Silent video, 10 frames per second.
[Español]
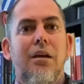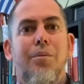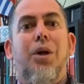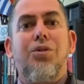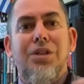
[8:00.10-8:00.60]

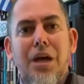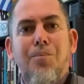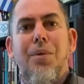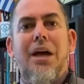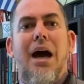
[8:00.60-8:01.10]
pero
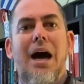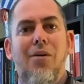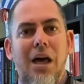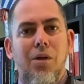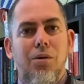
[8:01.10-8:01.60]
siempre ha
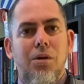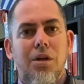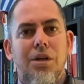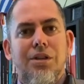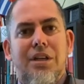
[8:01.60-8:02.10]
hablado,
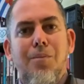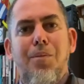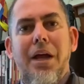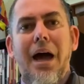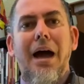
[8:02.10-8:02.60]

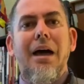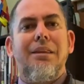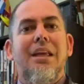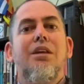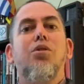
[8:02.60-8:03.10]
siempre ha
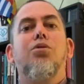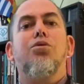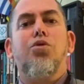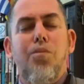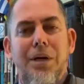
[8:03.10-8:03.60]
tenido
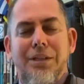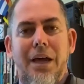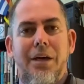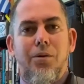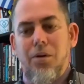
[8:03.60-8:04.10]
sus
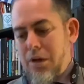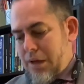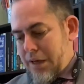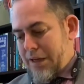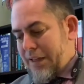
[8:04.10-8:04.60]
mensajeros.
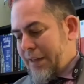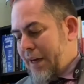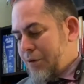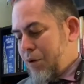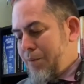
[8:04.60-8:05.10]
En este
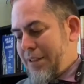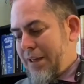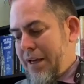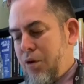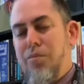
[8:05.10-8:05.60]
caso el
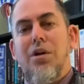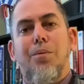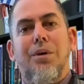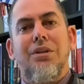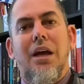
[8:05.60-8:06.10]
mensajero es muy
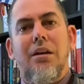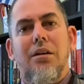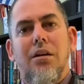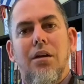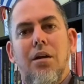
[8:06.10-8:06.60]
especial,
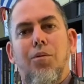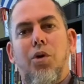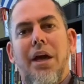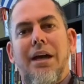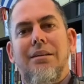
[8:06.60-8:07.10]

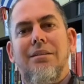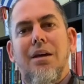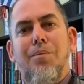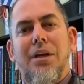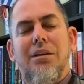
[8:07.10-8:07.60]
porque casi
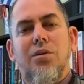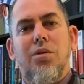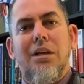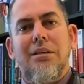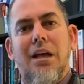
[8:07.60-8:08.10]
siempre que se
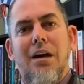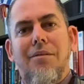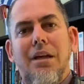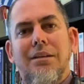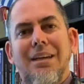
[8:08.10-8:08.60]
utiliza la
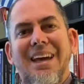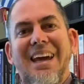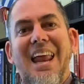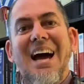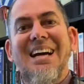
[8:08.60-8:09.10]
frase
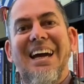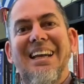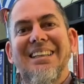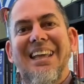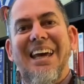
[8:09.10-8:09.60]
el
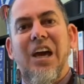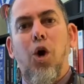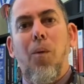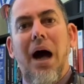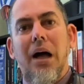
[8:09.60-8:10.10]
ángel de
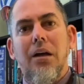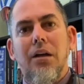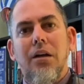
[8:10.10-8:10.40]
Jehová